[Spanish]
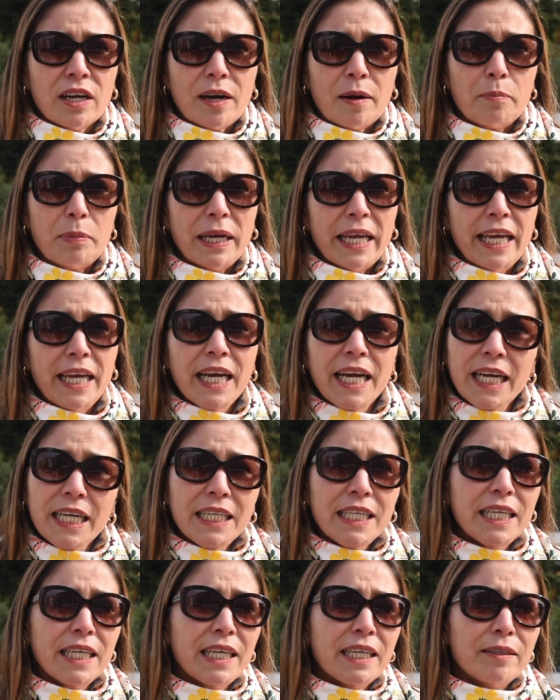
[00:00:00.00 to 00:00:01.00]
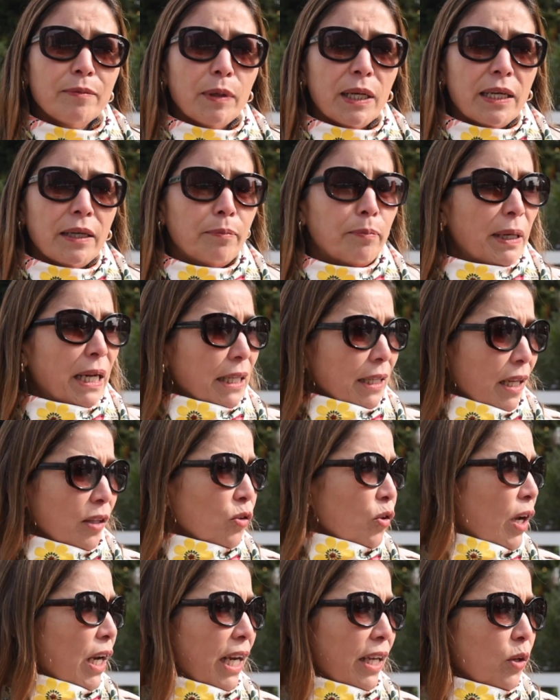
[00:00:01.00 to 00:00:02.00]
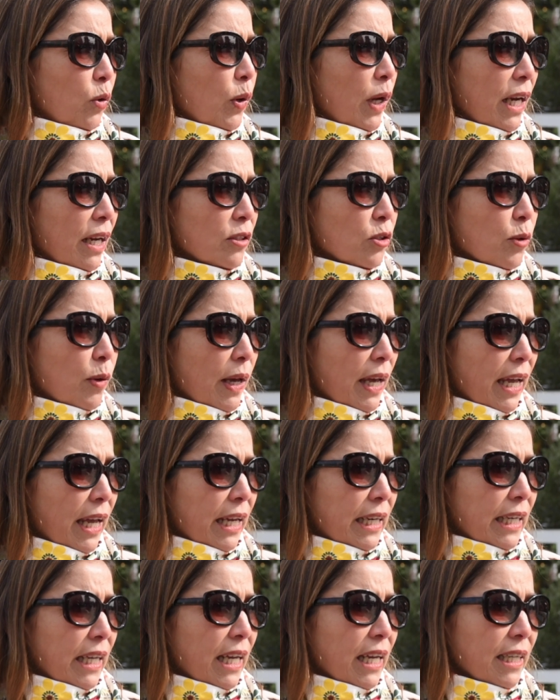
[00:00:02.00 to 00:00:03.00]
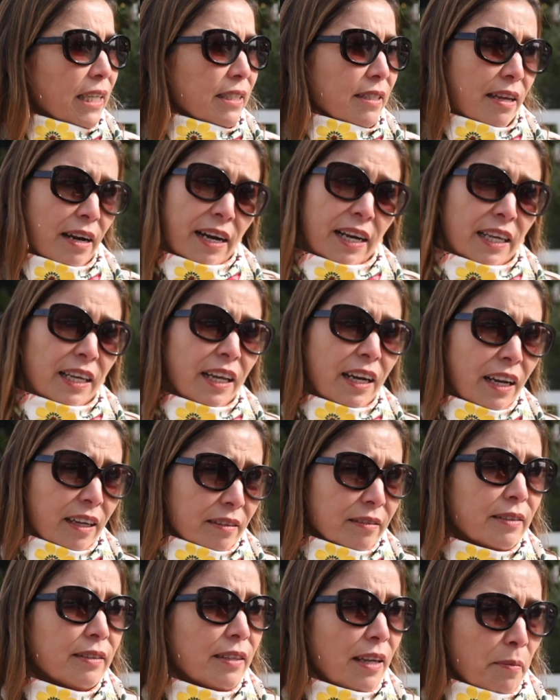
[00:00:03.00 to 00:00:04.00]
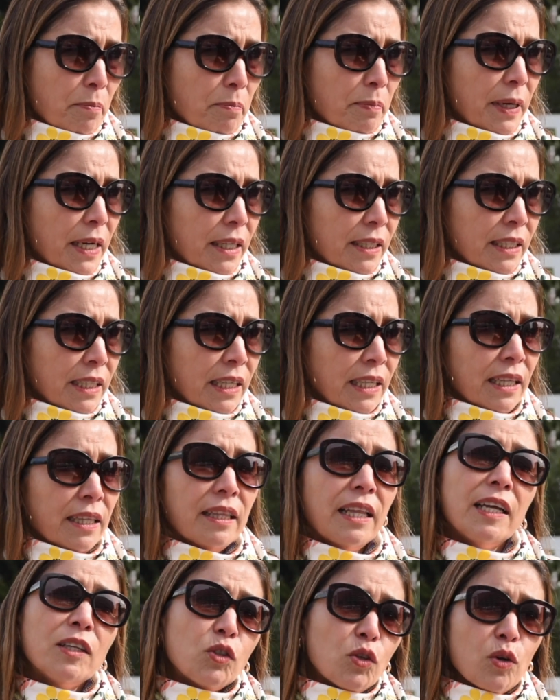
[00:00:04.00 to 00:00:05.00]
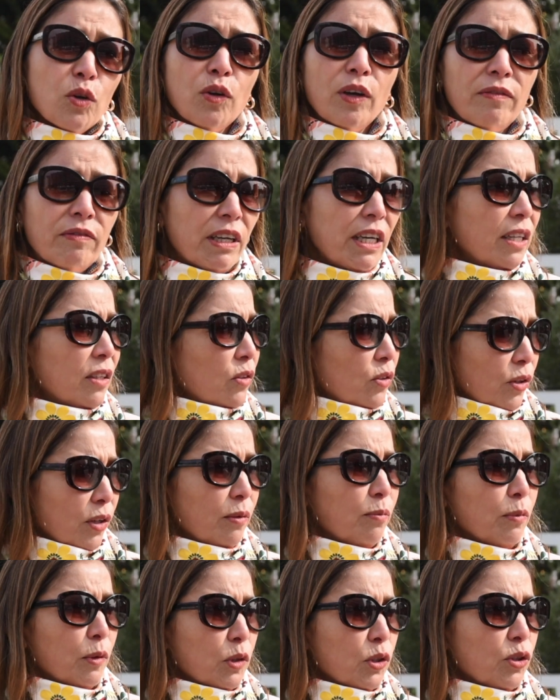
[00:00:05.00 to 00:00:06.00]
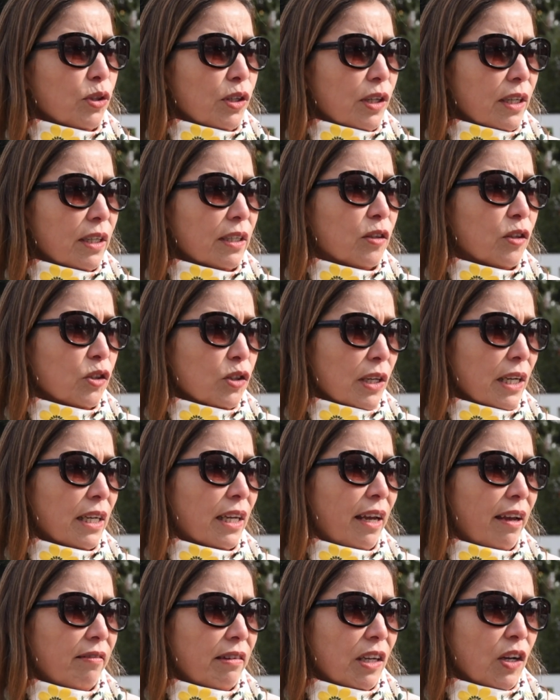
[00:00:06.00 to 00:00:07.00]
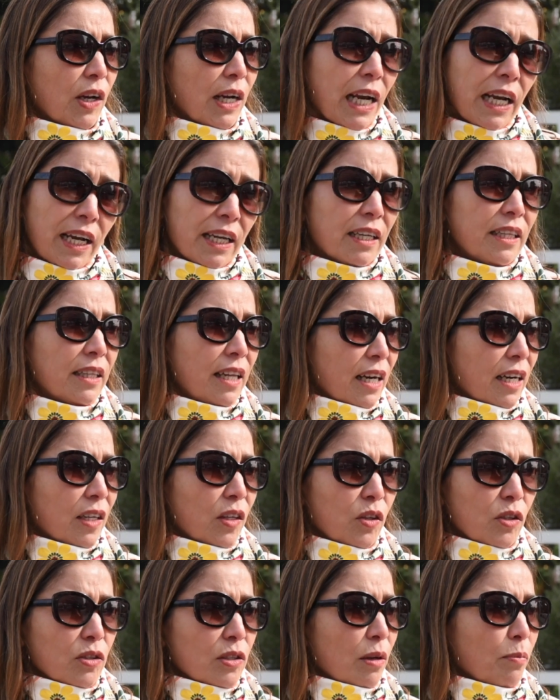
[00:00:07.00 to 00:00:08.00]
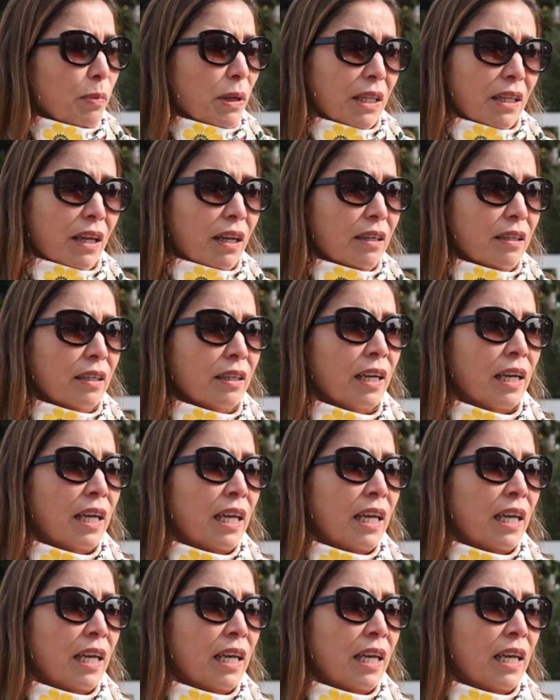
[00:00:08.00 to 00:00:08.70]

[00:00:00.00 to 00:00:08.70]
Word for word: repliegan y prestan toda la ayuda a la ciudadanía que se requiera, siempre. De hecho, lo he visto en muchas cosas que ha habido acá en la quinta región, siempre están,